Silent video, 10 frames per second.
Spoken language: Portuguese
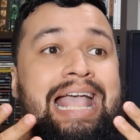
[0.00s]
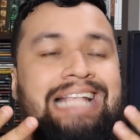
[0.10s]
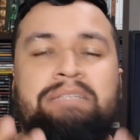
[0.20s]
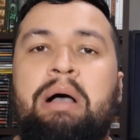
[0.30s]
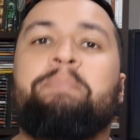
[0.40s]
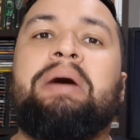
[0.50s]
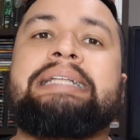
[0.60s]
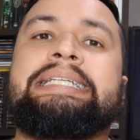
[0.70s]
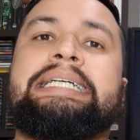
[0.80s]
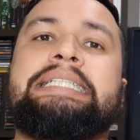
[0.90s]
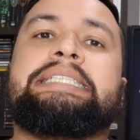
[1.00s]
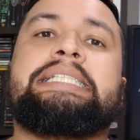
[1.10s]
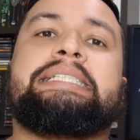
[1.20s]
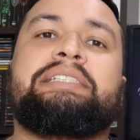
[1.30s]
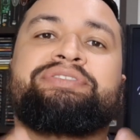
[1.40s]
Essa é uma banda
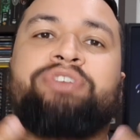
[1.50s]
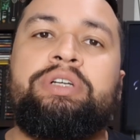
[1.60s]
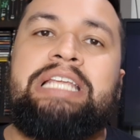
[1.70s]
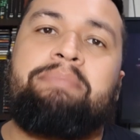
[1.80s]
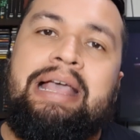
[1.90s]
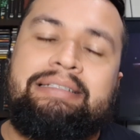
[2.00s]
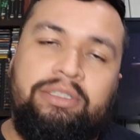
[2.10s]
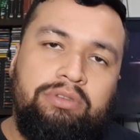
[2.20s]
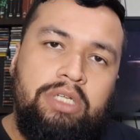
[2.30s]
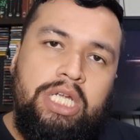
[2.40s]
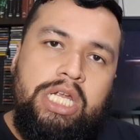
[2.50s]
de symphonic metal